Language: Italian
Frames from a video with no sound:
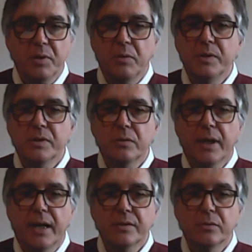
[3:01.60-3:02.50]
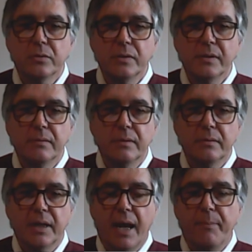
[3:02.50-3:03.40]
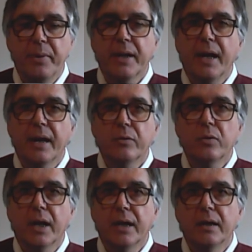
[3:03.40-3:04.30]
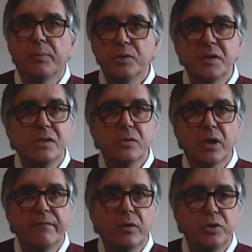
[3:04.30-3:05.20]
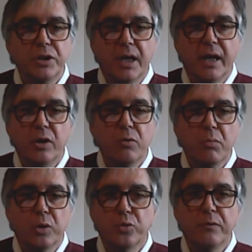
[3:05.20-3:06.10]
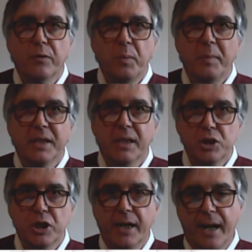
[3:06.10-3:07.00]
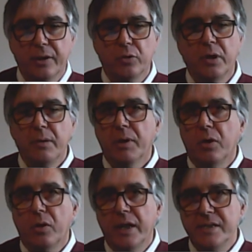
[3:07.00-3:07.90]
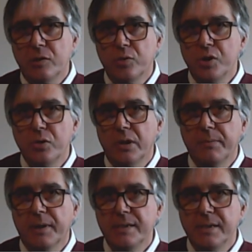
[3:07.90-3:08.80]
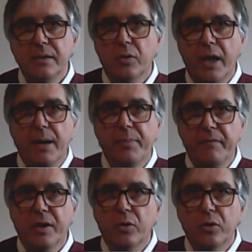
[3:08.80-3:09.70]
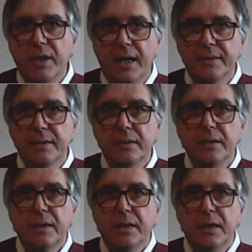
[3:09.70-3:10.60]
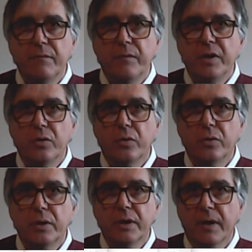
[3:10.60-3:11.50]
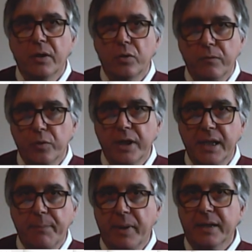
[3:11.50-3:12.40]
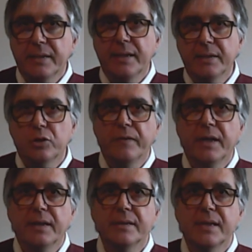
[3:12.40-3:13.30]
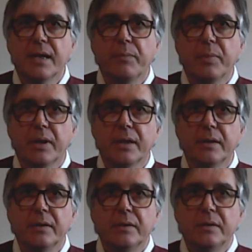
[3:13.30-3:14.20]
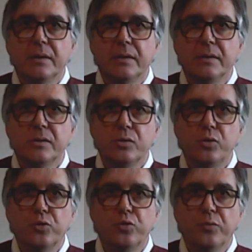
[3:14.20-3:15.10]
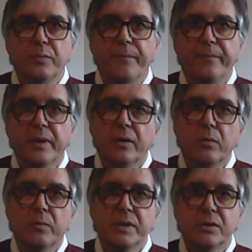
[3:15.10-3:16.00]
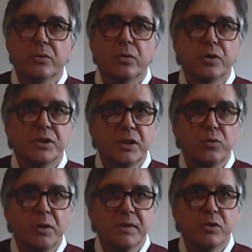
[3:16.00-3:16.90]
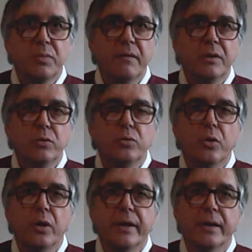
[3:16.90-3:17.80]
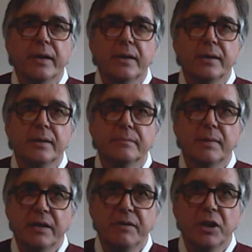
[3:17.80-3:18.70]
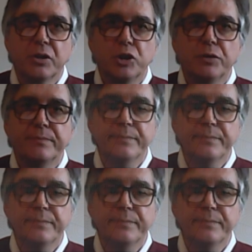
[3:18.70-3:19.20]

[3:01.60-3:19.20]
in questo caso l'app calcola posizione e velocità in un modo uniformemente accelerato, però le istruzioni per le singole app vengono date in video che vengono forniti a parte che troverete sempre eh, su YouTube. Con questo si chiude questo breve tutorial, eh, arrivederci.